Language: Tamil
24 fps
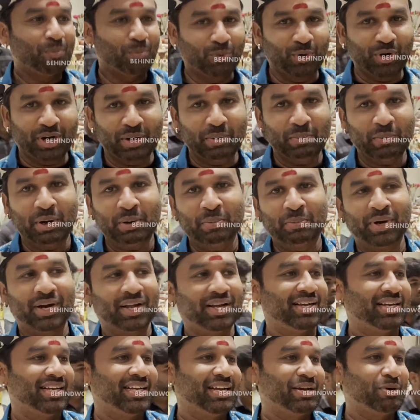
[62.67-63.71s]
முறை
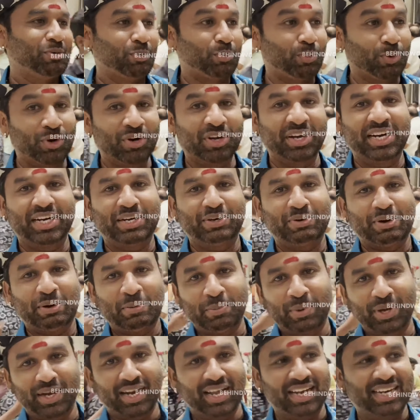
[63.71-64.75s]
மாமனாக பொண்ணு கெட்டு வர
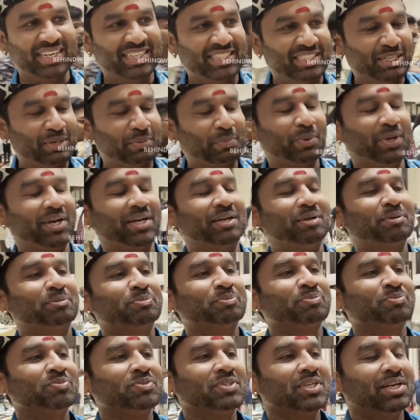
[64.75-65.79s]
மாதிரிலாம் நடிச்சிருப்பேன்
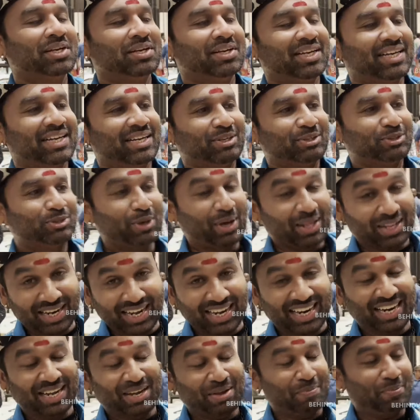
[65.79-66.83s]
ஸோ அதெல்லாம்
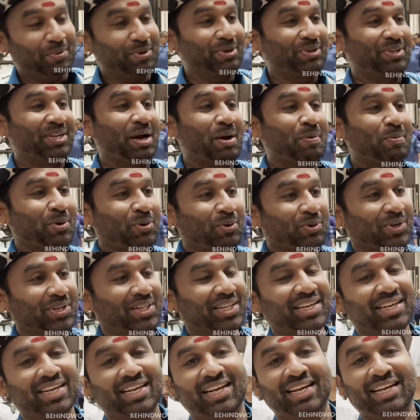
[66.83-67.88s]
எனக்கு இப்போ ஞாபகம்
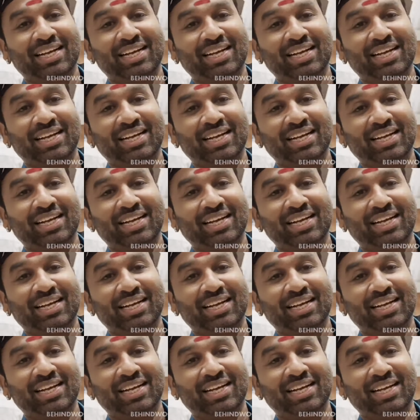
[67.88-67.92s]
வருது